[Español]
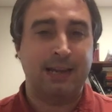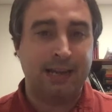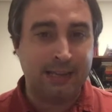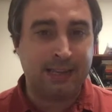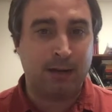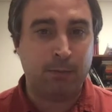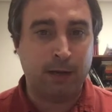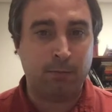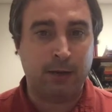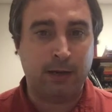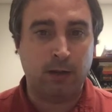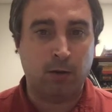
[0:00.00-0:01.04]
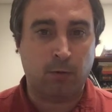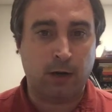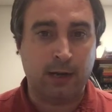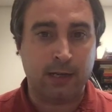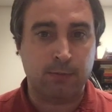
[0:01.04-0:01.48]
Y también Bellido
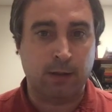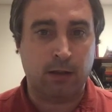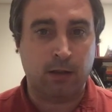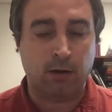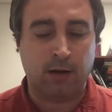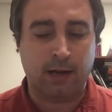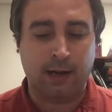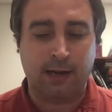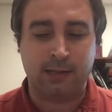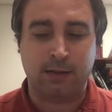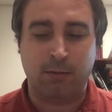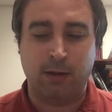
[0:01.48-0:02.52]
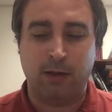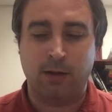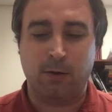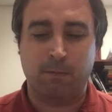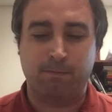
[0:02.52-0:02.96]
Morillas menciona en ese
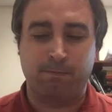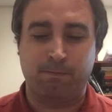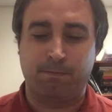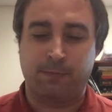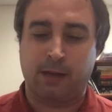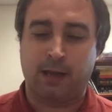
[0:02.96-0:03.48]
vídeo mm,